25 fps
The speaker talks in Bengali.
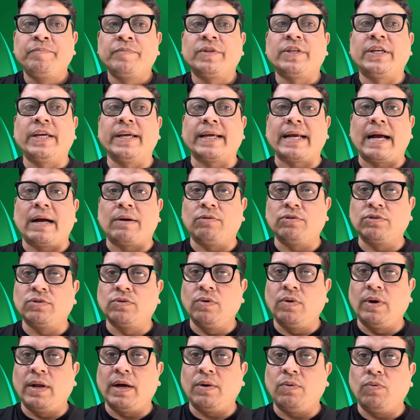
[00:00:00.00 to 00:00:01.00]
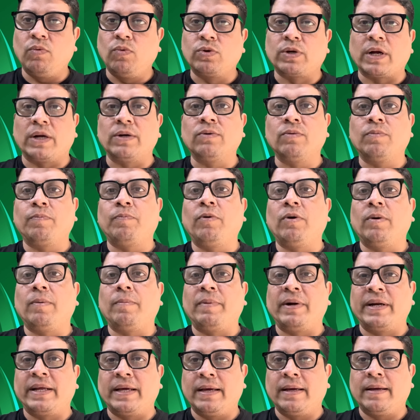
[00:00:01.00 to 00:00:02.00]
সেই কাগজগুলা উঠানোর
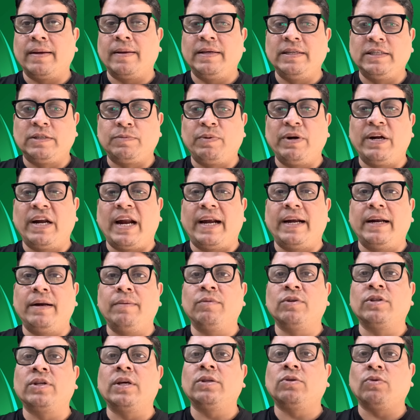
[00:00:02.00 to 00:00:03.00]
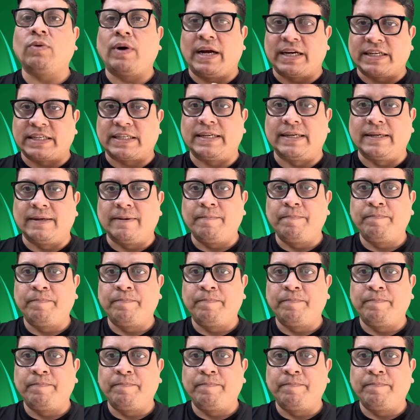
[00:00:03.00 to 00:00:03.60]
মানে স্পিড আইডির মধ্যেই তো আসে